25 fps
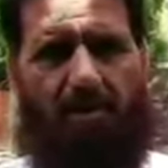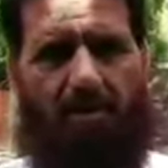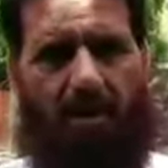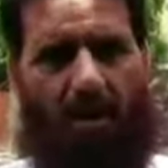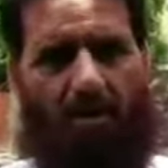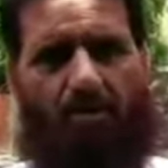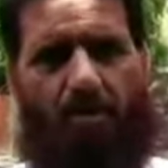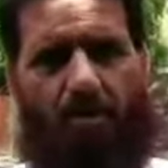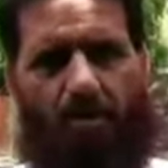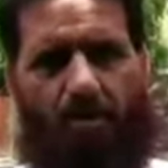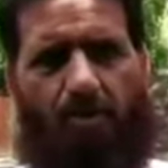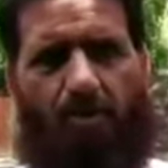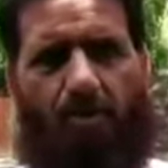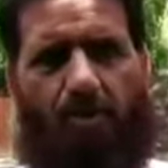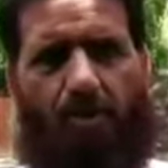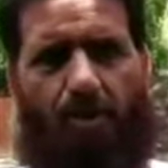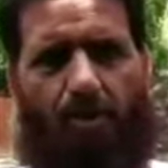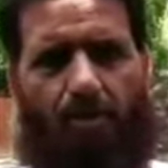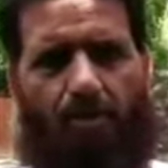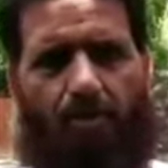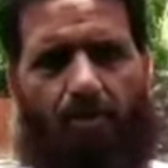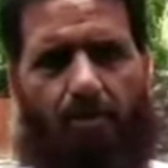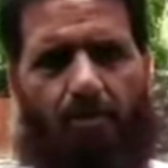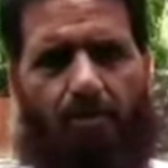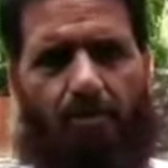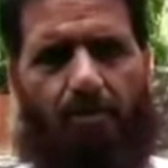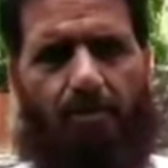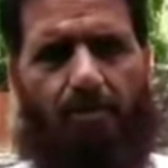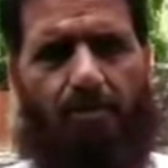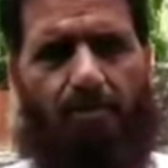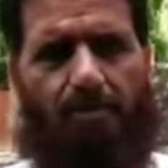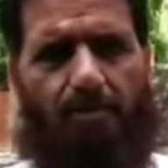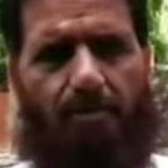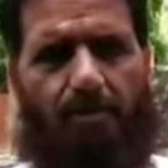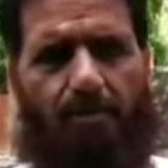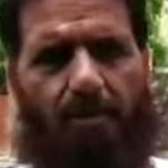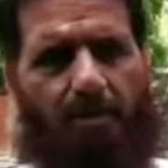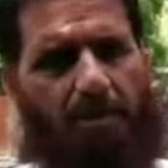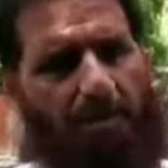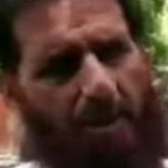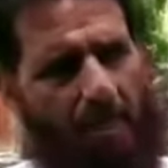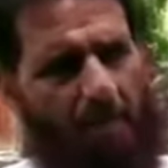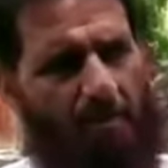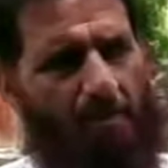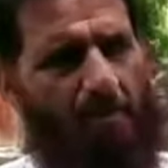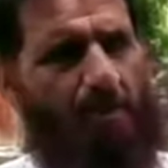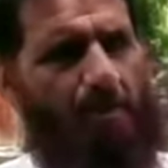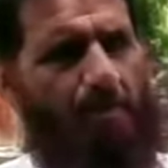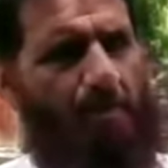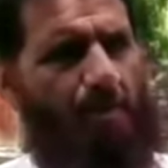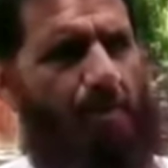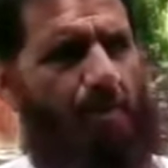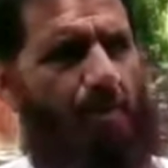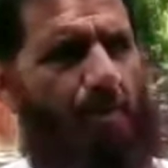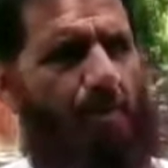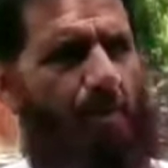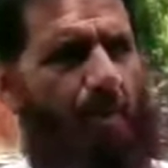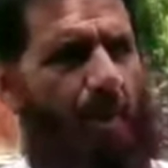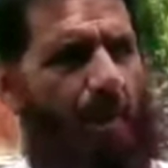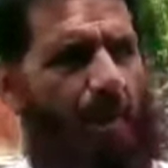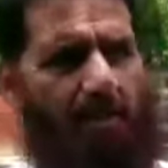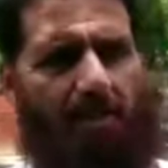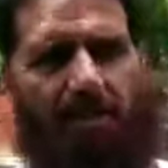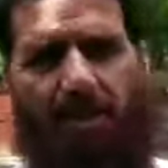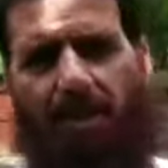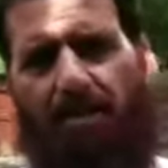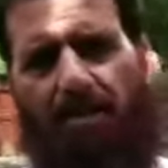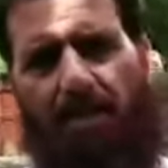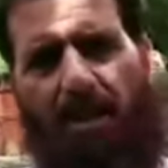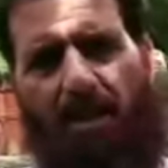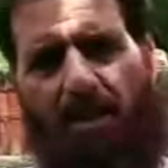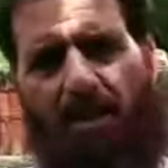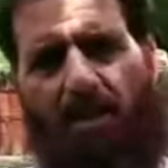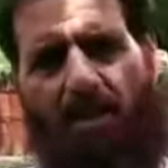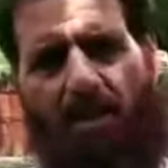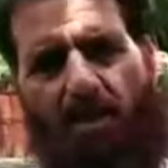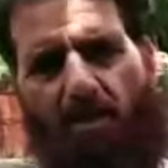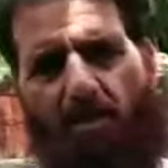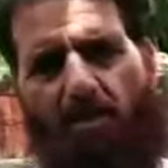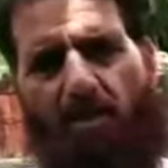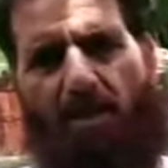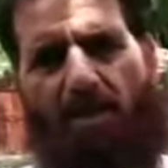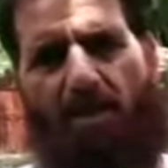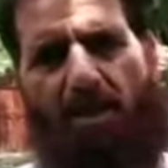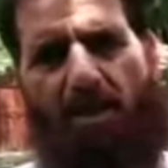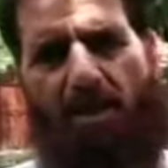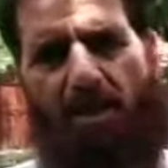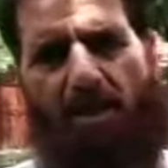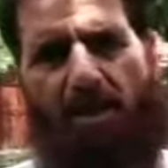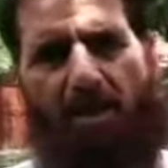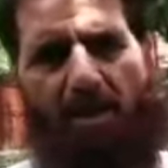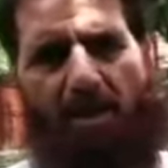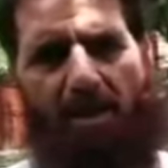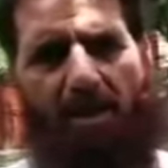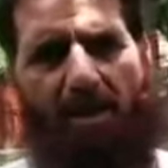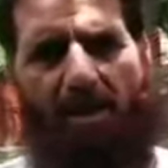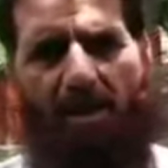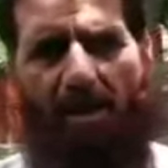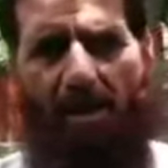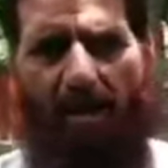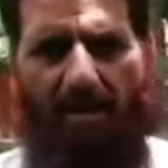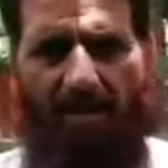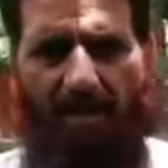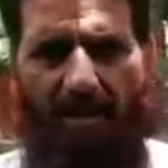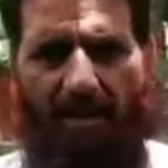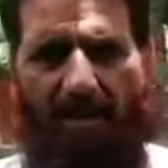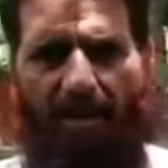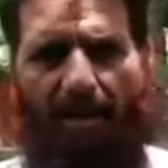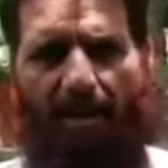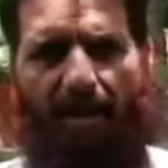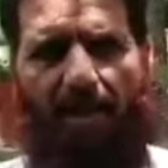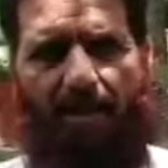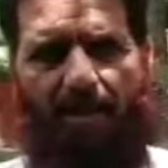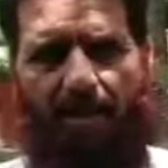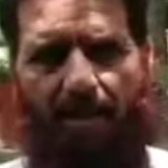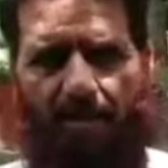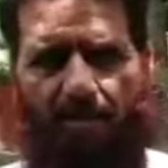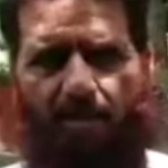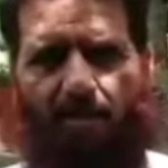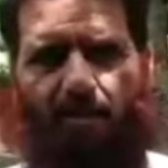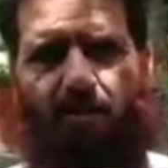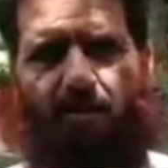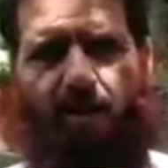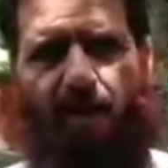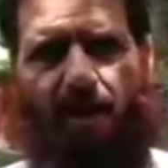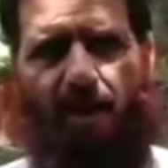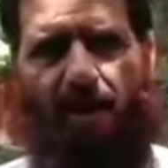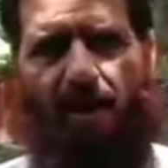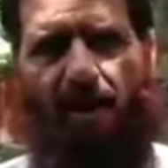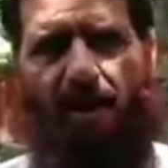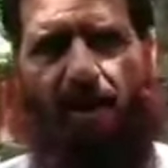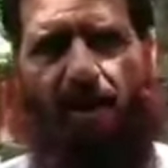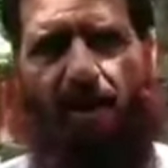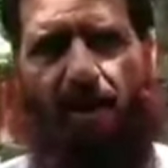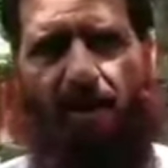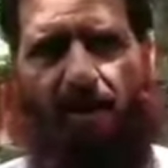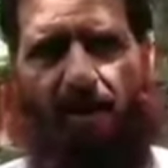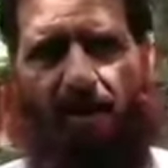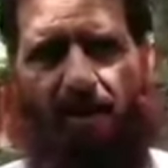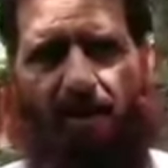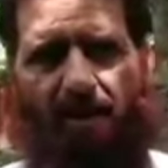नौ जून को नौ जून को रात के साढ़े नौ बजे अचानक ऐसा तूफ़ान आया